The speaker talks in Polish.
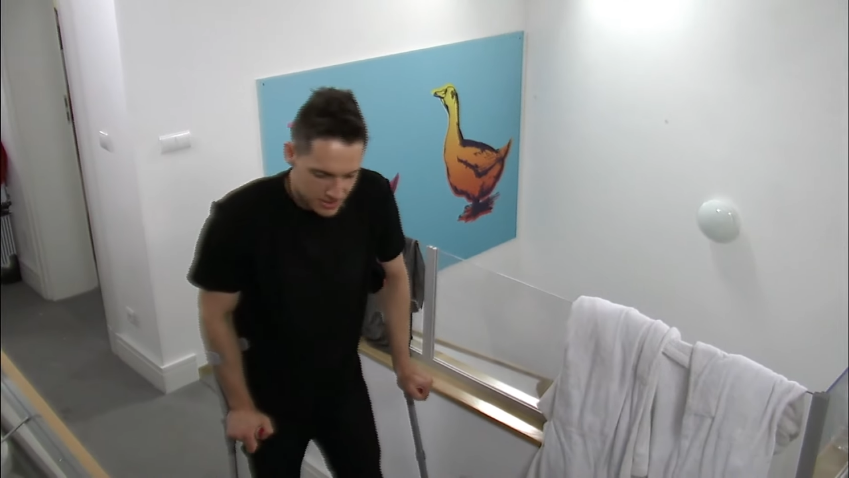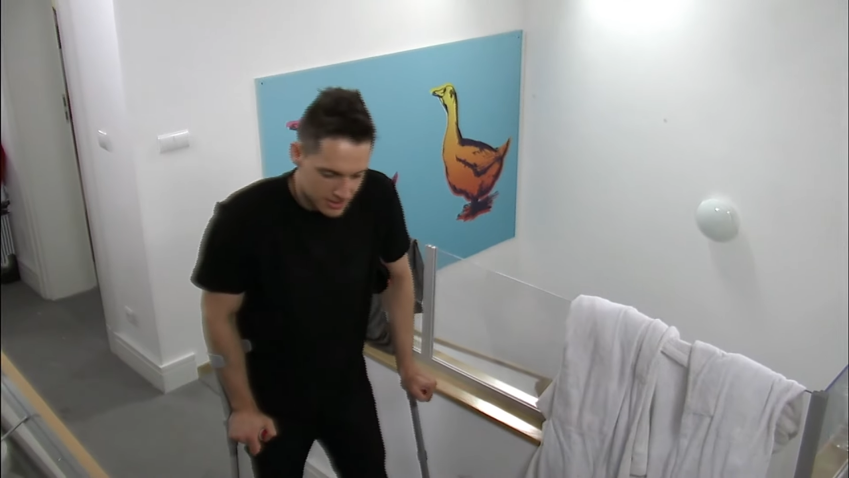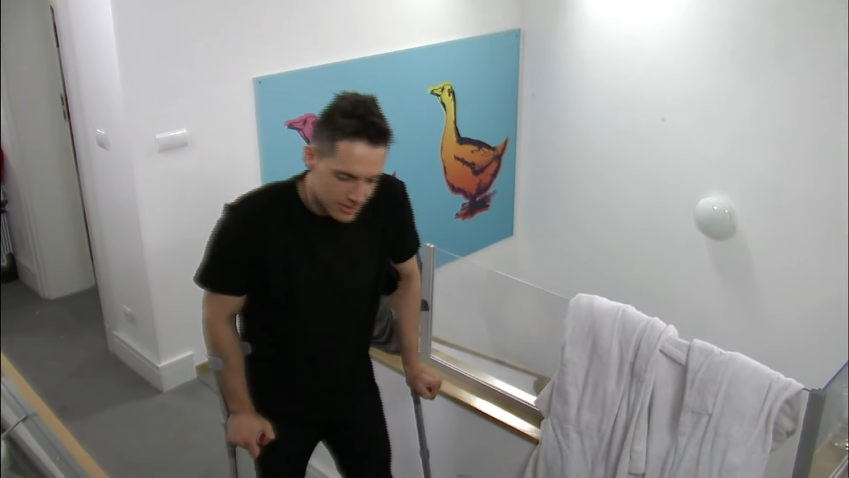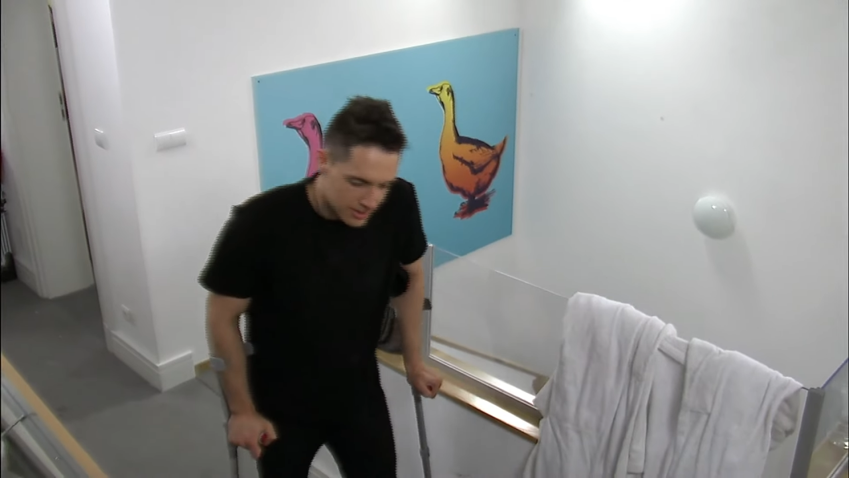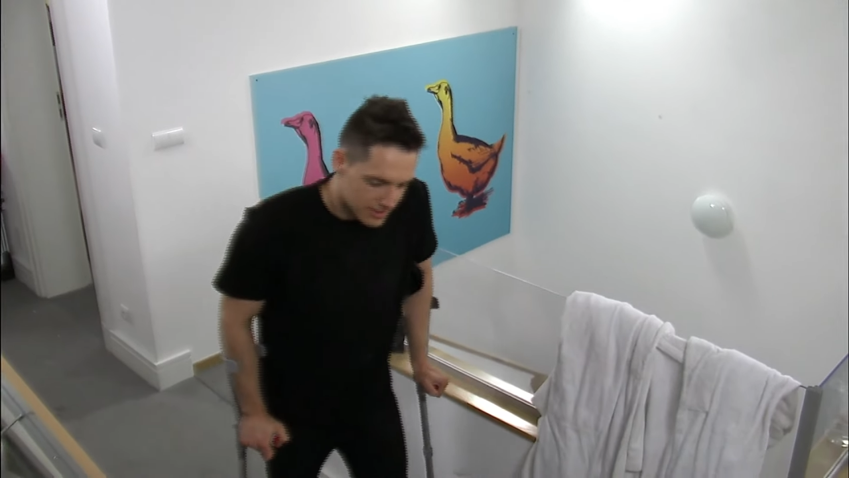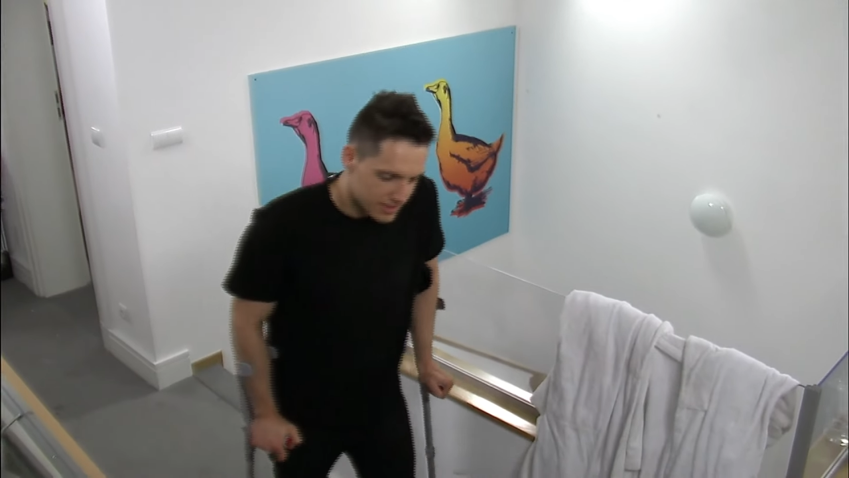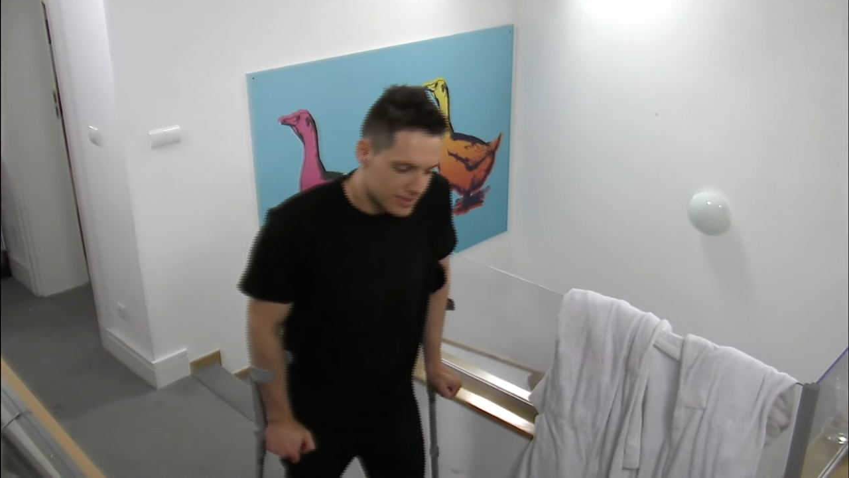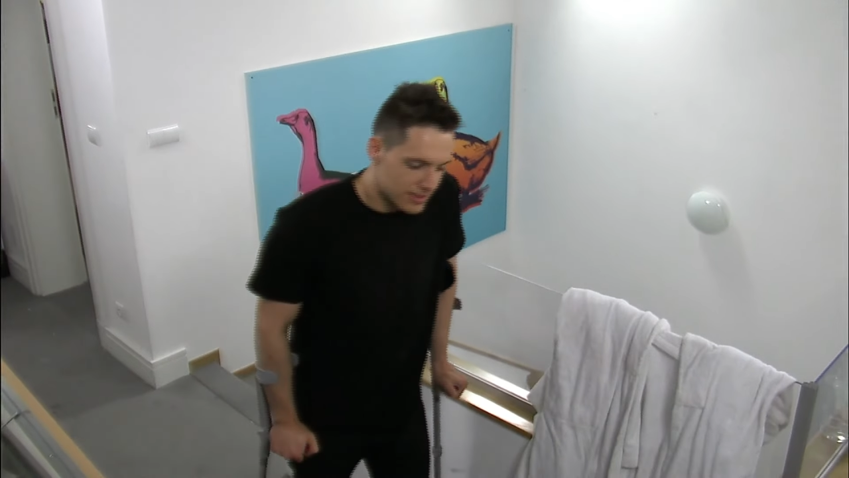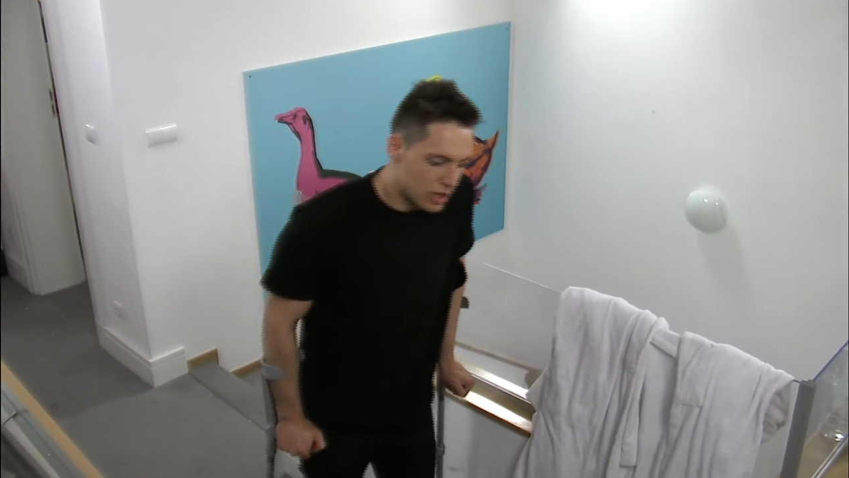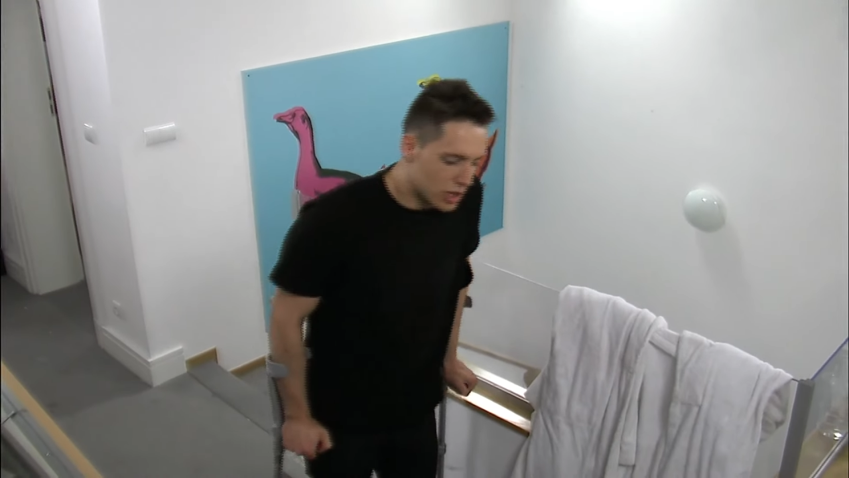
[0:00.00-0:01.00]
Dobrze.
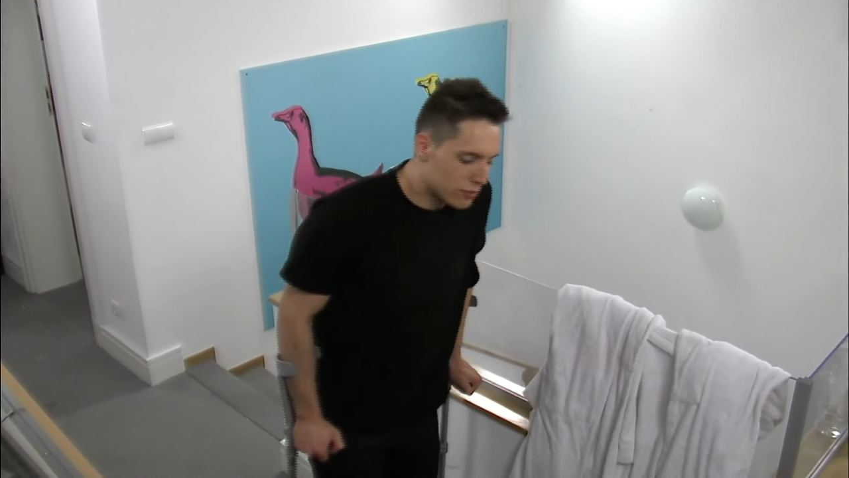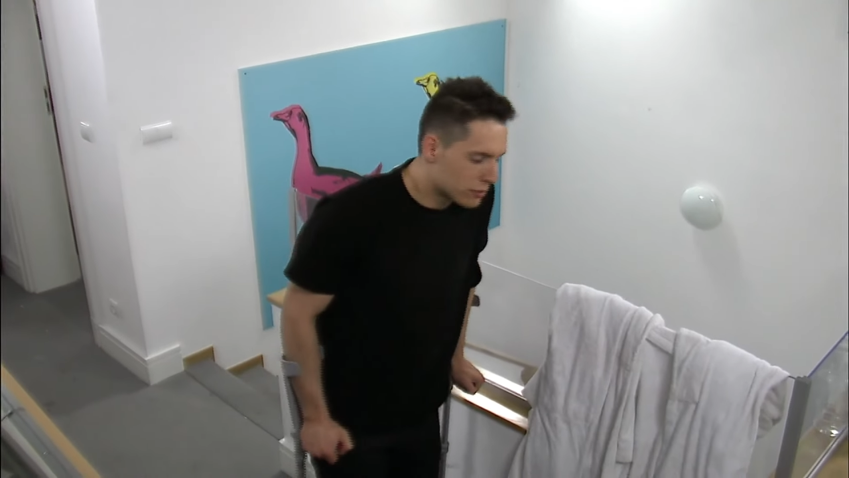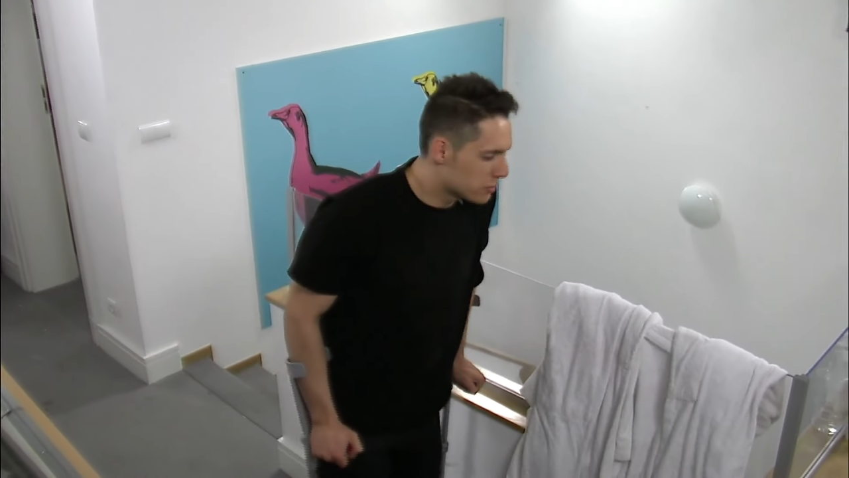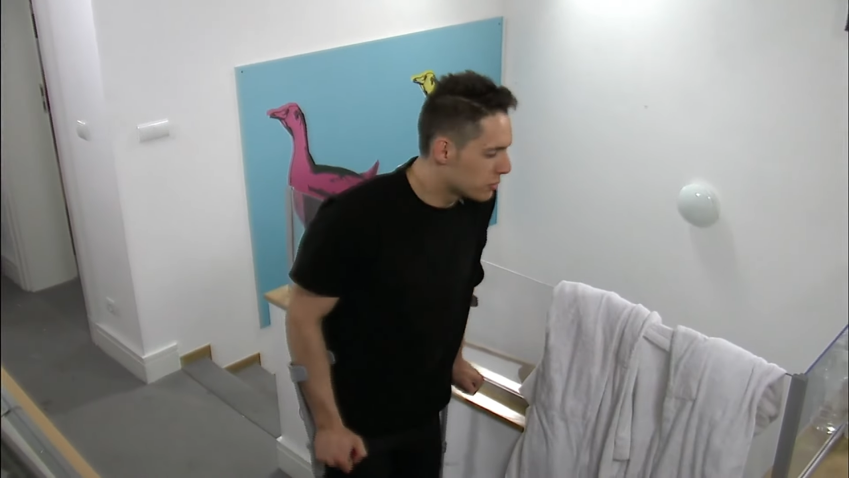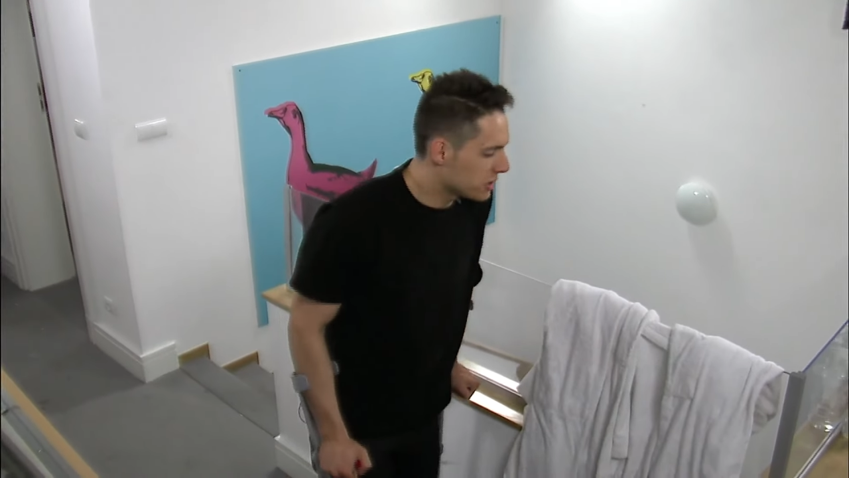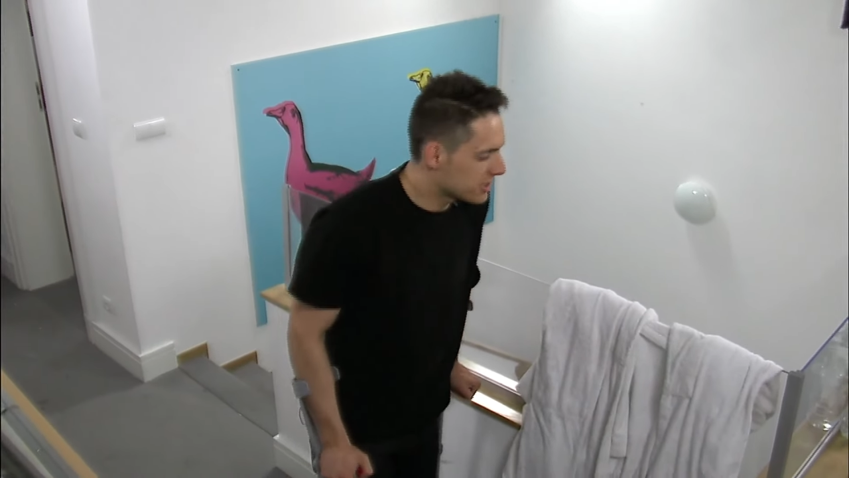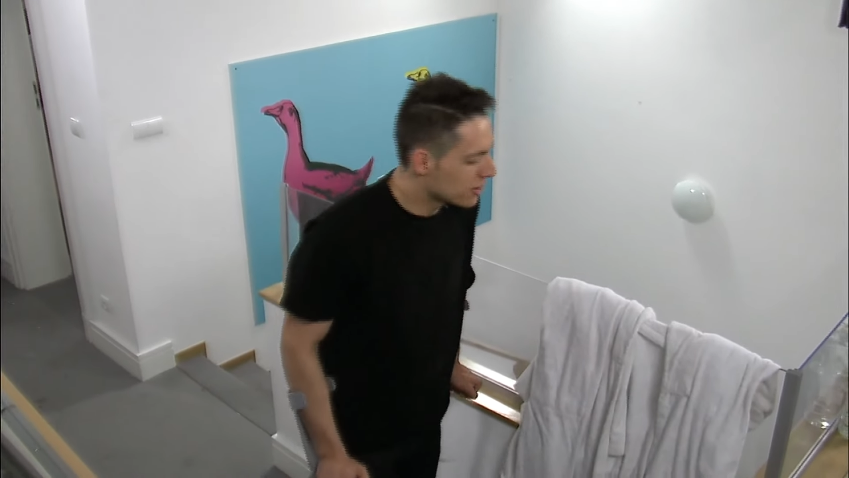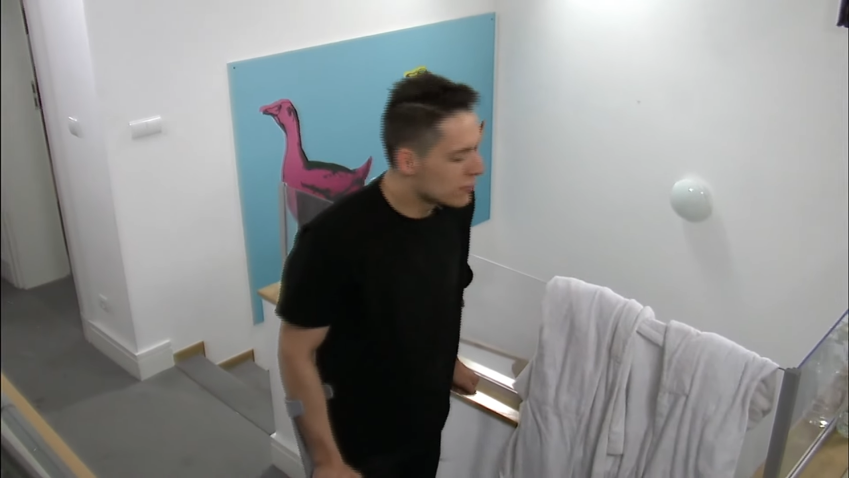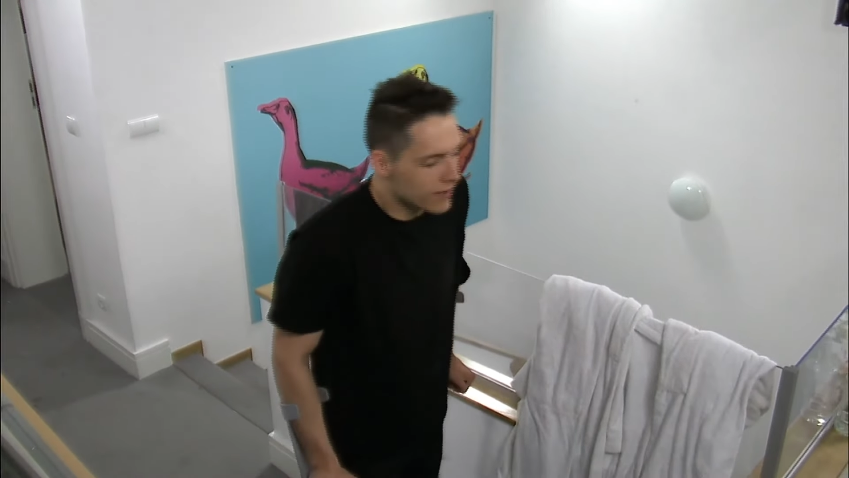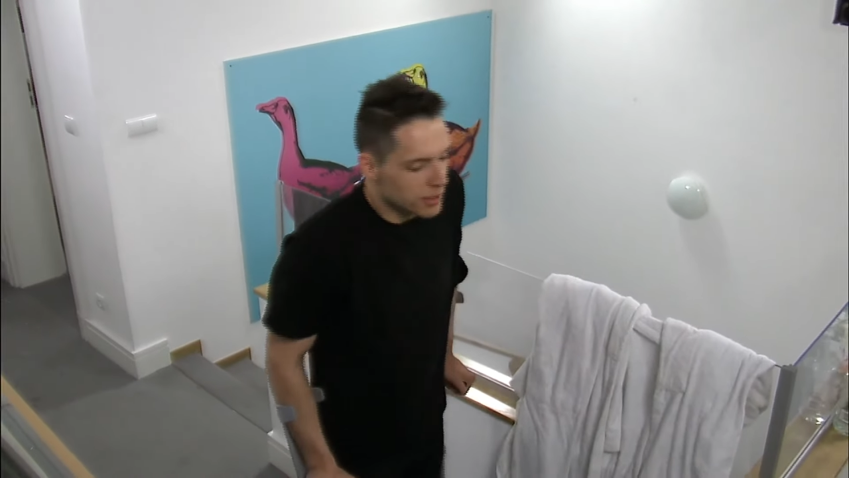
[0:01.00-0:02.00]
Otwórz budzie,
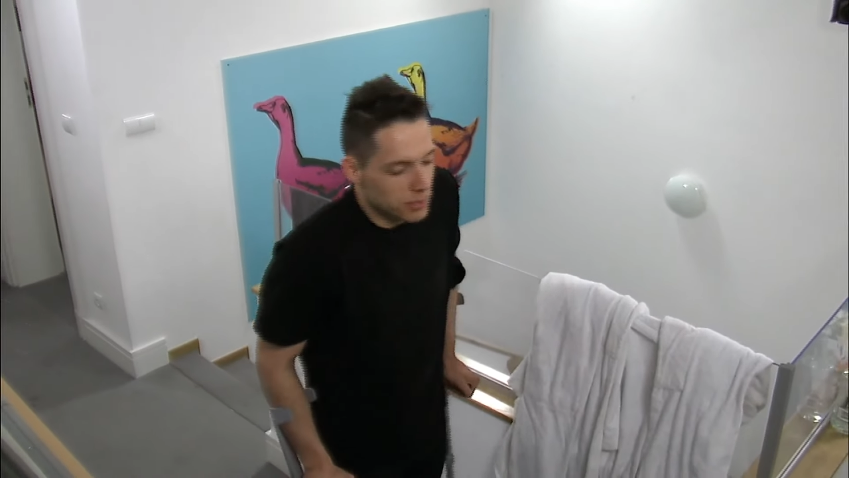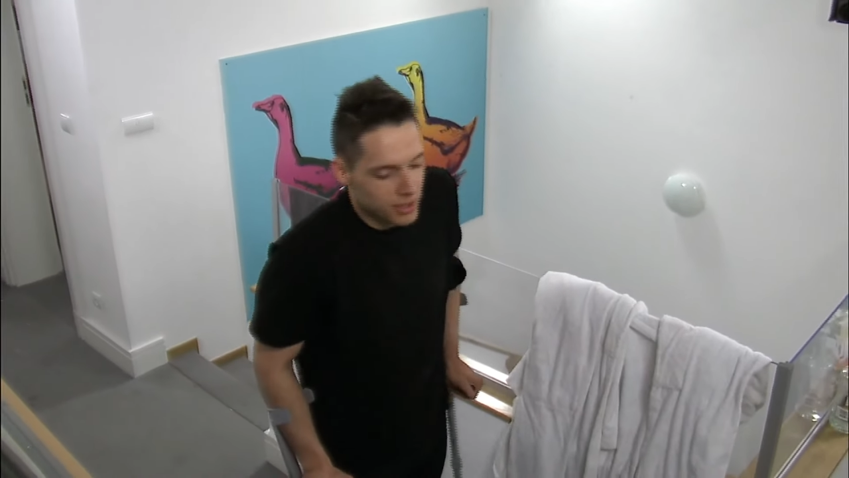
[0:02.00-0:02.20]
zaufaj mi.